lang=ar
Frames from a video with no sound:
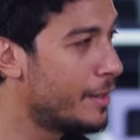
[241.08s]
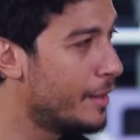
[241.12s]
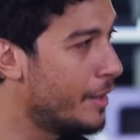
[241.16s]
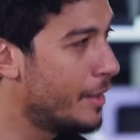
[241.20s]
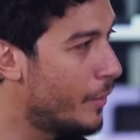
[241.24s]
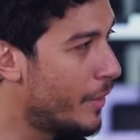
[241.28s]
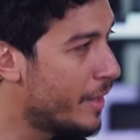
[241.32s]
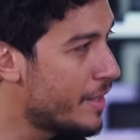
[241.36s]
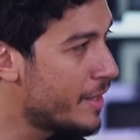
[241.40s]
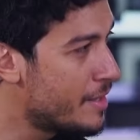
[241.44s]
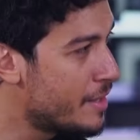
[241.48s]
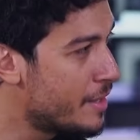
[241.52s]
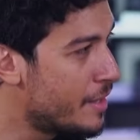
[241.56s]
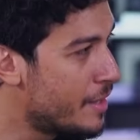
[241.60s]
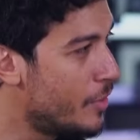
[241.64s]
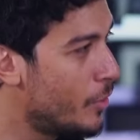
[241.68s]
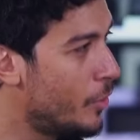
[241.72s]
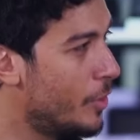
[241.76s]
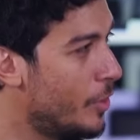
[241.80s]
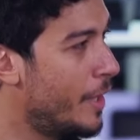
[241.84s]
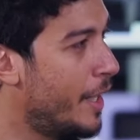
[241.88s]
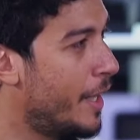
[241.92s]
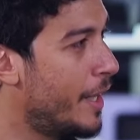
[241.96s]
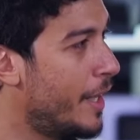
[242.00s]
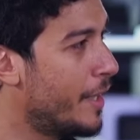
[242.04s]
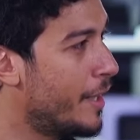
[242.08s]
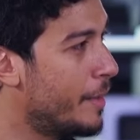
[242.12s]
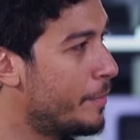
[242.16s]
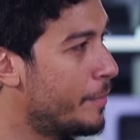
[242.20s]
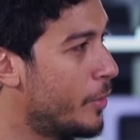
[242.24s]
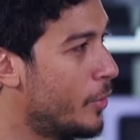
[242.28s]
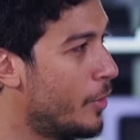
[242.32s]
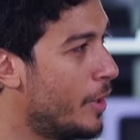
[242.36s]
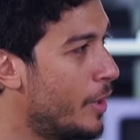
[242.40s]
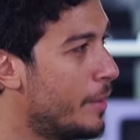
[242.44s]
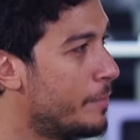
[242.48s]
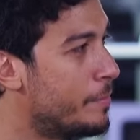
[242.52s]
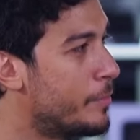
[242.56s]
لو عايز يجي يقول لي حاجه
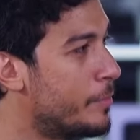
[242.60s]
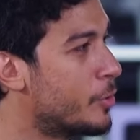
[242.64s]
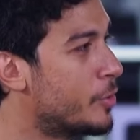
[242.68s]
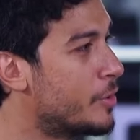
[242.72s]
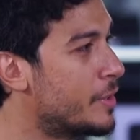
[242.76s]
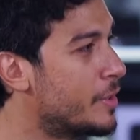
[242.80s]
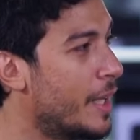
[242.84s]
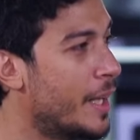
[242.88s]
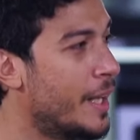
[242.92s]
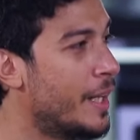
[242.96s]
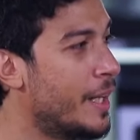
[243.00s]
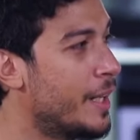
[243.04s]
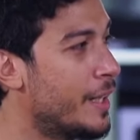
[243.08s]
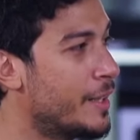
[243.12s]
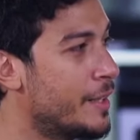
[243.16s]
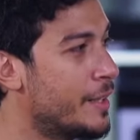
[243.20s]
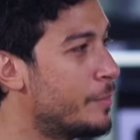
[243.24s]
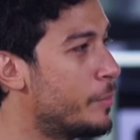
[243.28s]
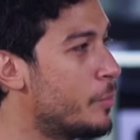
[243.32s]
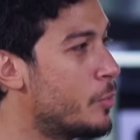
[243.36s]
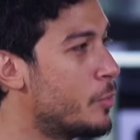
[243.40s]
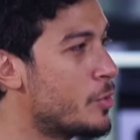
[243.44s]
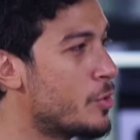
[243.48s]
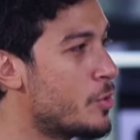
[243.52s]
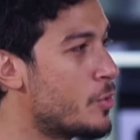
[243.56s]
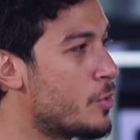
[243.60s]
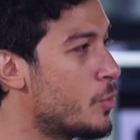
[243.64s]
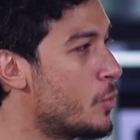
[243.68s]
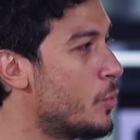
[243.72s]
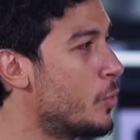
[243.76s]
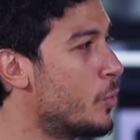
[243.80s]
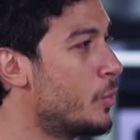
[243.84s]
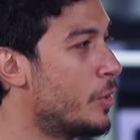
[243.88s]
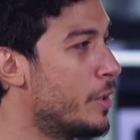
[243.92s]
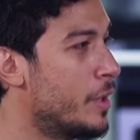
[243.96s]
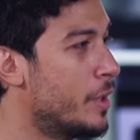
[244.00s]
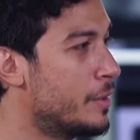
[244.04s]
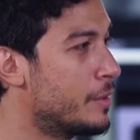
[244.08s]
بيقولها بمنتهى الادب
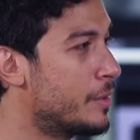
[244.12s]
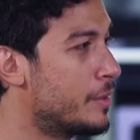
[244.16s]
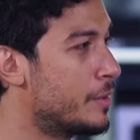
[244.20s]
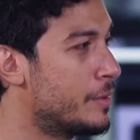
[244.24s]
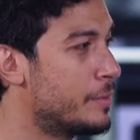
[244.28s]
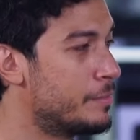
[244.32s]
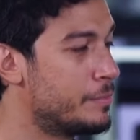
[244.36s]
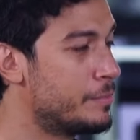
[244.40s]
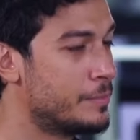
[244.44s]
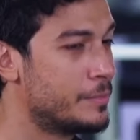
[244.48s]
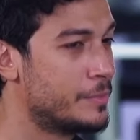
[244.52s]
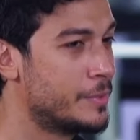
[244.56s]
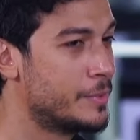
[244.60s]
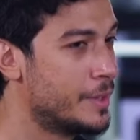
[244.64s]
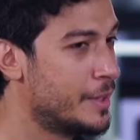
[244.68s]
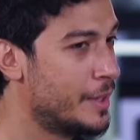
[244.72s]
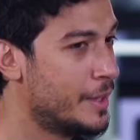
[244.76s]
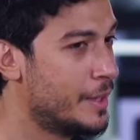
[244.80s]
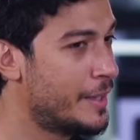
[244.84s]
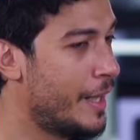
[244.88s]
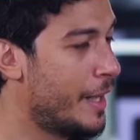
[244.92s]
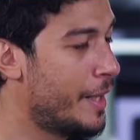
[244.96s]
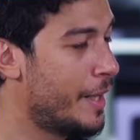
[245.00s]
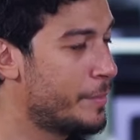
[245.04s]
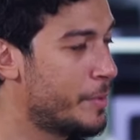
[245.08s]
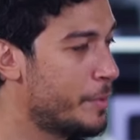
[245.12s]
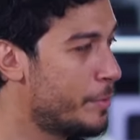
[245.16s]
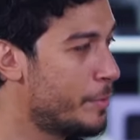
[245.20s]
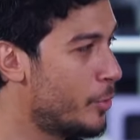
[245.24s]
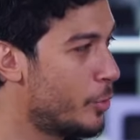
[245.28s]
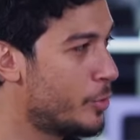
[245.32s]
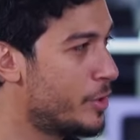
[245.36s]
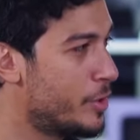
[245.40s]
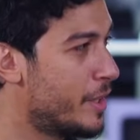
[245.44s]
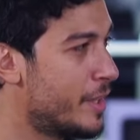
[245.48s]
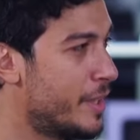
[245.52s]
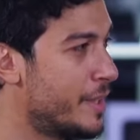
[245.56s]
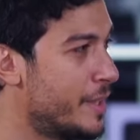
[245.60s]
والذوق والاحترام اتعلمت
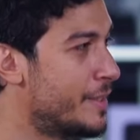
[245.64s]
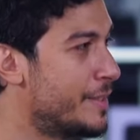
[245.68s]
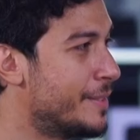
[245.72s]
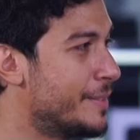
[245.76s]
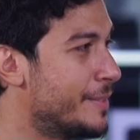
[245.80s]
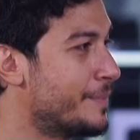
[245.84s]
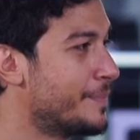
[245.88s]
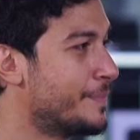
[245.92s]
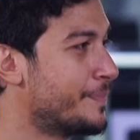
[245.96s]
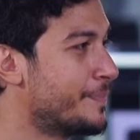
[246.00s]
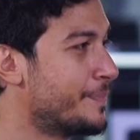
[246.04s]
منه كتير جدا